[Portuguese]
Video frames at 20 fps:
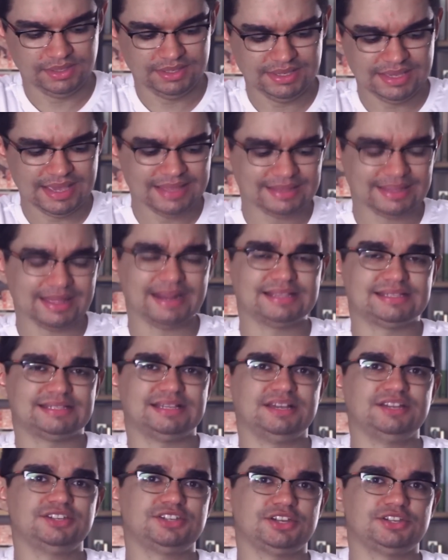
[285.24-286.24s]
E é
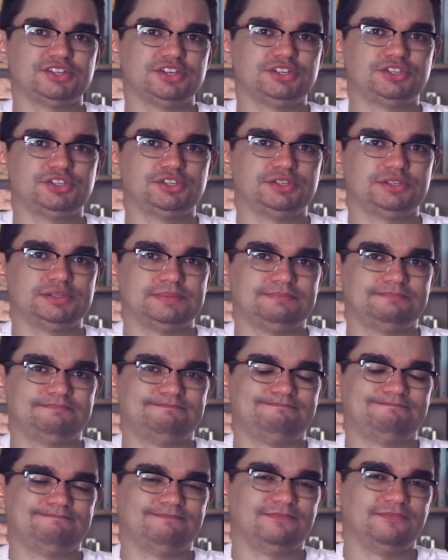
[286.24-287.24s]
interessante a gente
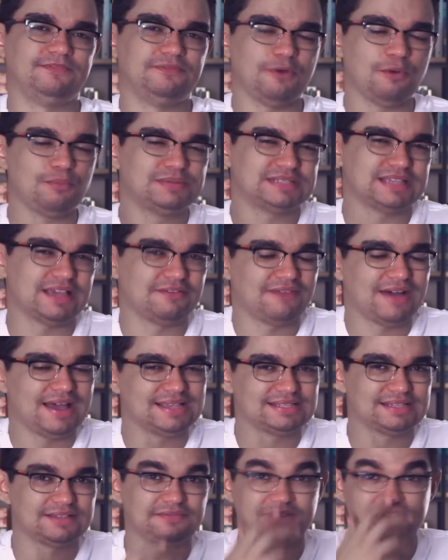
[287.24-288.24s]

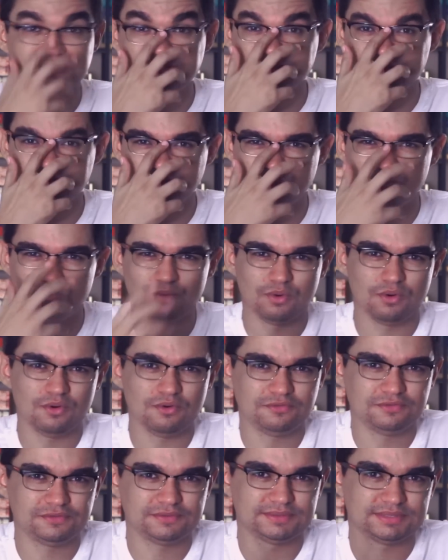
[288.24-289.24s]
observar essa faceta do
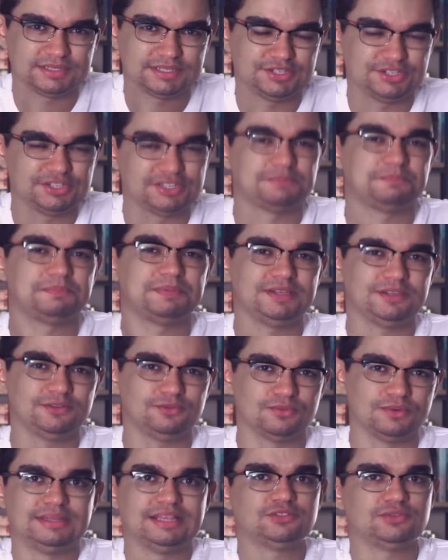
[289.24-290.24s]
Rolf se
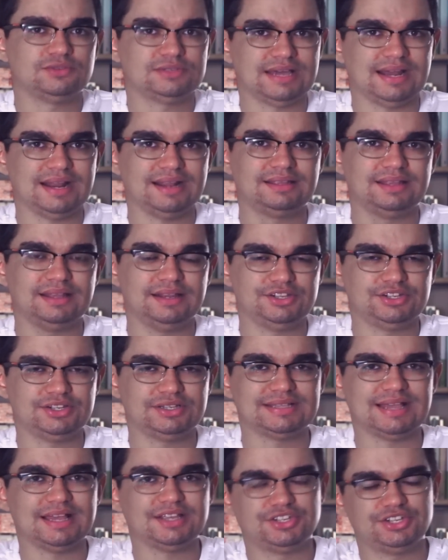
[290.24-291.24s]
despindo das suas
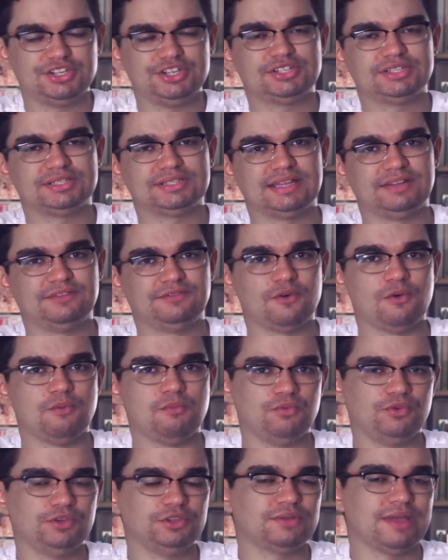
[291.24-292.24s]
características artísticas, que ele ficou
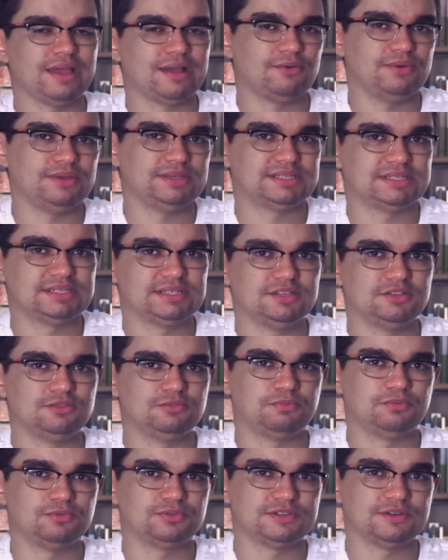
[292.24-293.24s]
muito
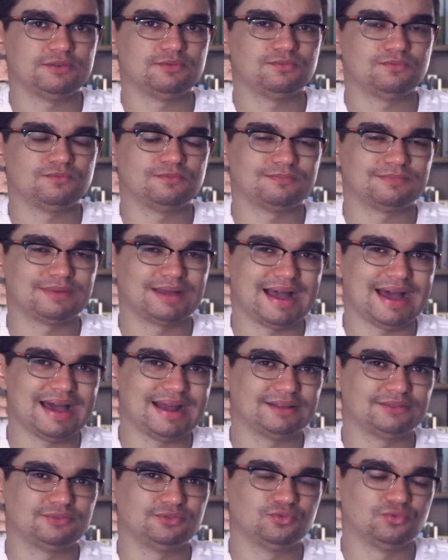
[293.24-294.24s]
reconhecido por ser um
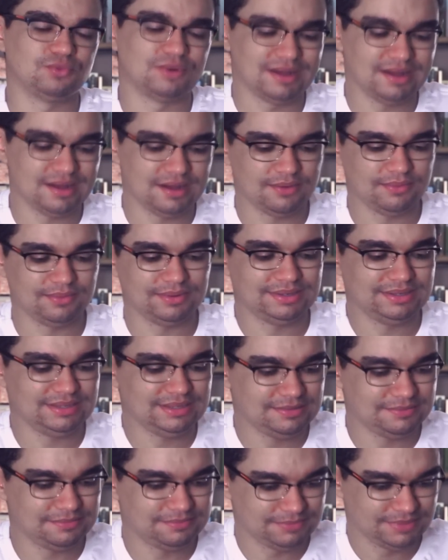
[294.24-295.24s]
cara durão
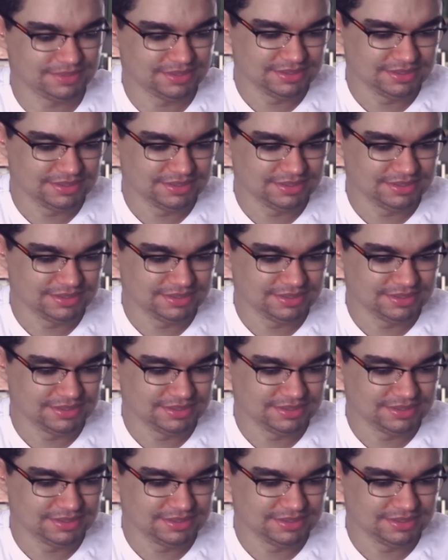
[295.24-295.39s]
ali,